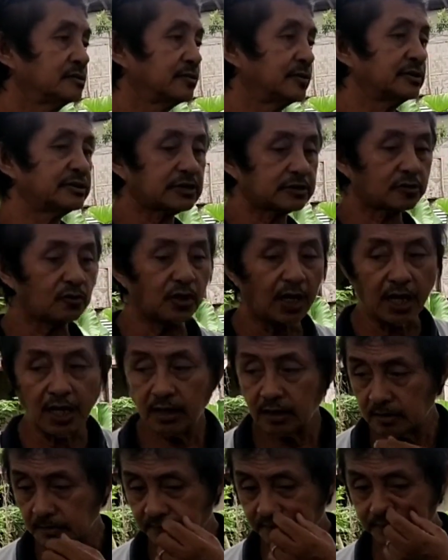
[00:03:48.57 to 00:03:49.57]
Masa
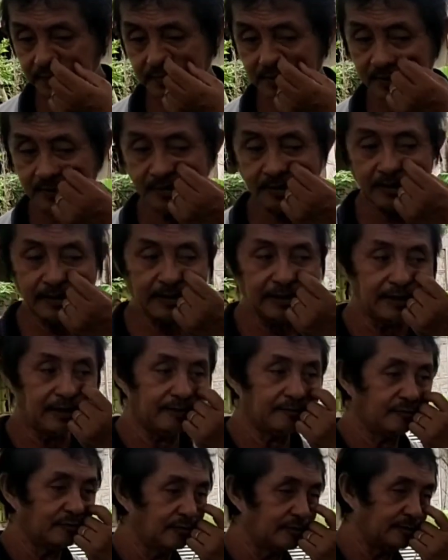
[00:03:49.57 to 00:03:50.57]
tuwa, ah.
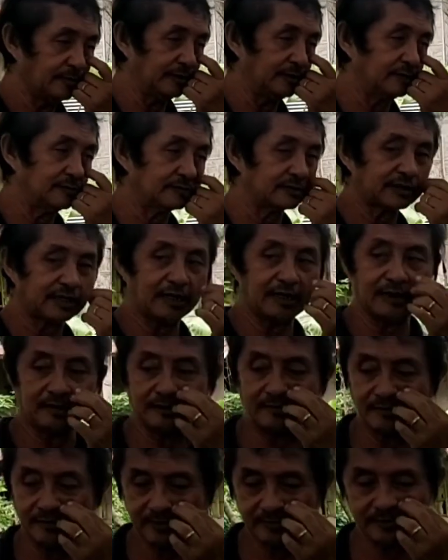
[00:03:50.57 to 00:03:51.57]
ingon
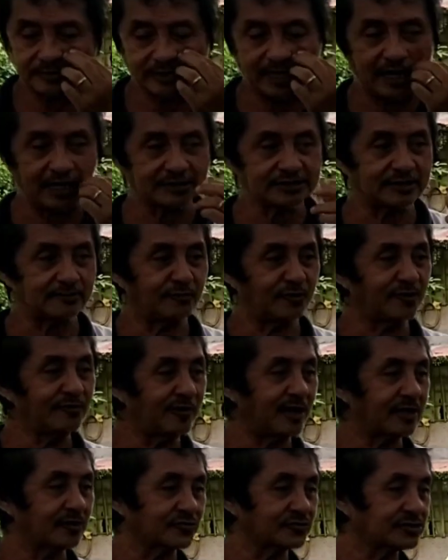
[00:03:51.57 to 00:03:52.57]
ka, naasim
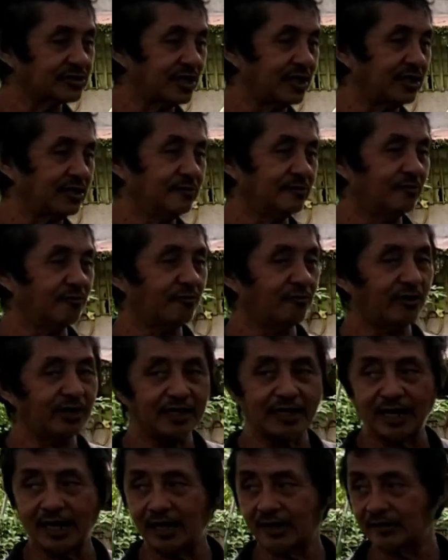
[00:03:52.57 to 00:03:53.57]
Umar, usay,
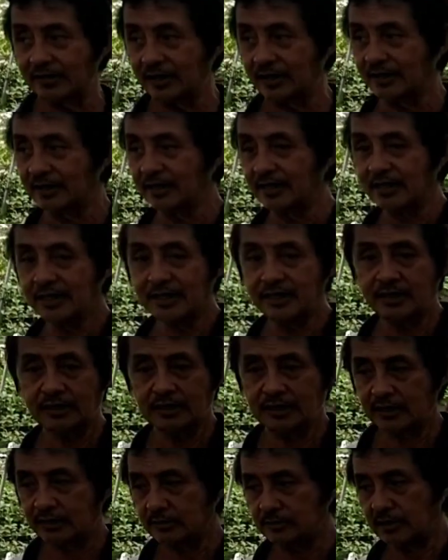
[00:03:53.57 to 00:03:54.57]
wala. Mm.
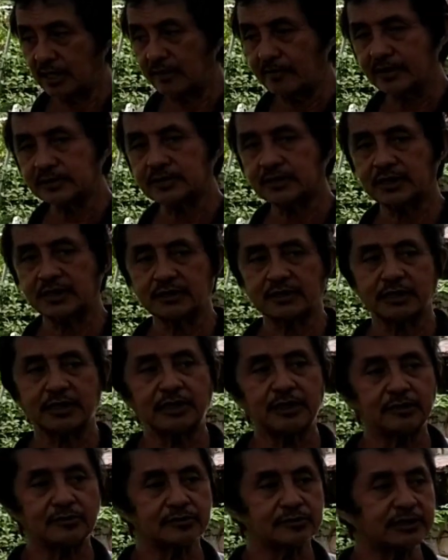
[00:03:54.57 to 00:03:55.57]
Naman tanan
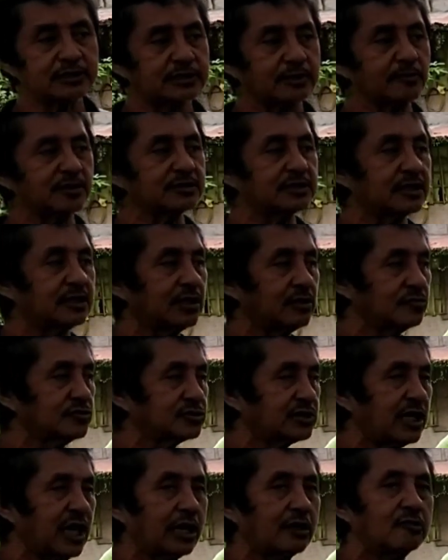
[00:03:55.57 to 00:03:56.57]
diri, kita man tanan,
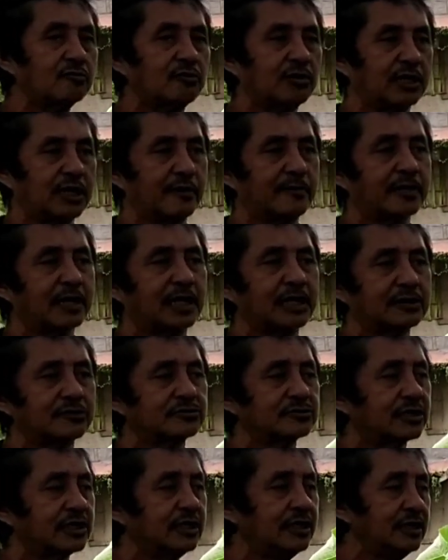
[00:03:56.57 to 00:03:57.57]
usay, ako wala, magaling
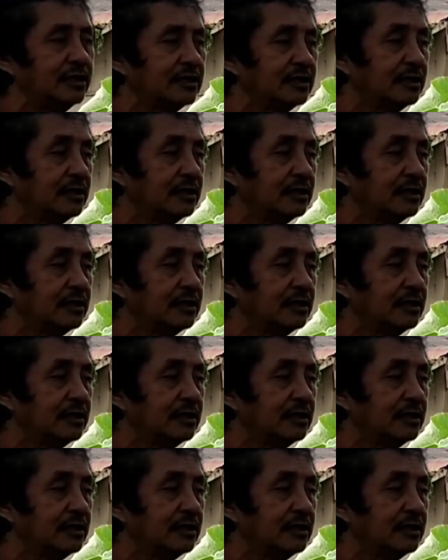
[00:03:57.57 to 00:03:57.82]
ko diri.